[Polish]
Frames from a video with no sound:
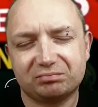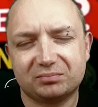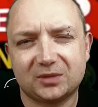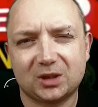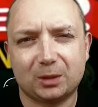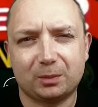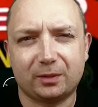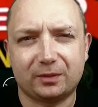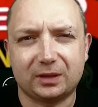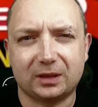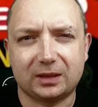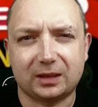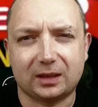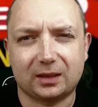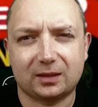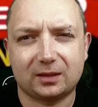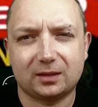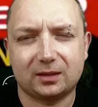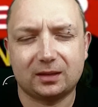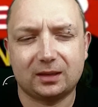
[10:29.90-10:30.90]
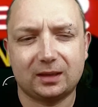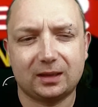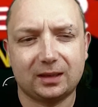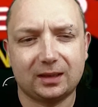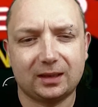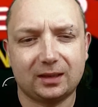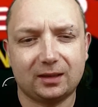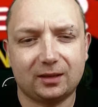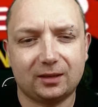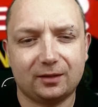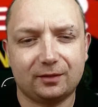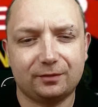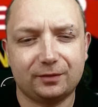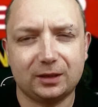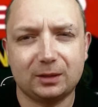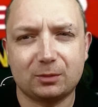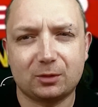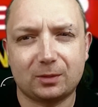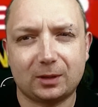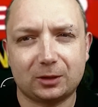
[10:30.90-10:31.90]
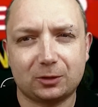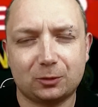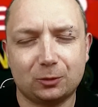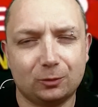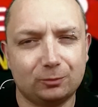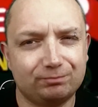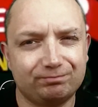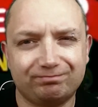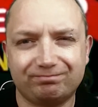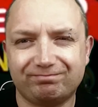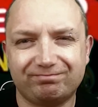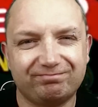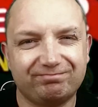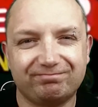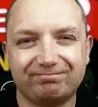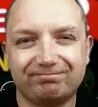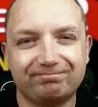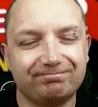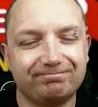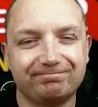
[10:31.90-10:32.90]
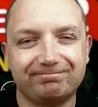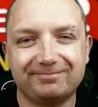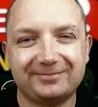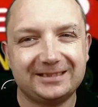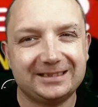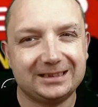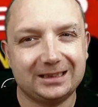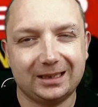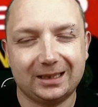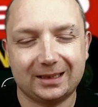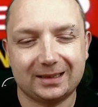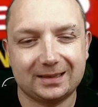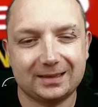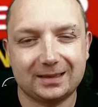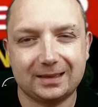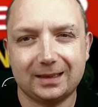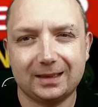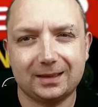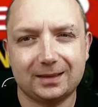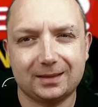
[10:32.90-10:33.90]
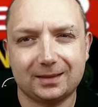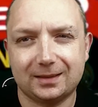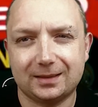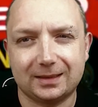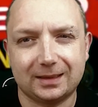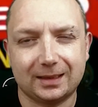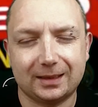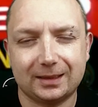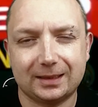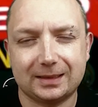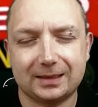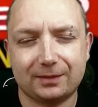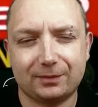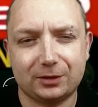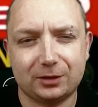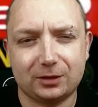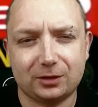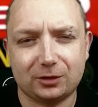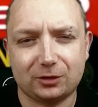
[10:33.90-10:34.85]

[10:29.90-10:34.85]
to pewnie tak. A w innym przypadku niestety nie, zawiedziecie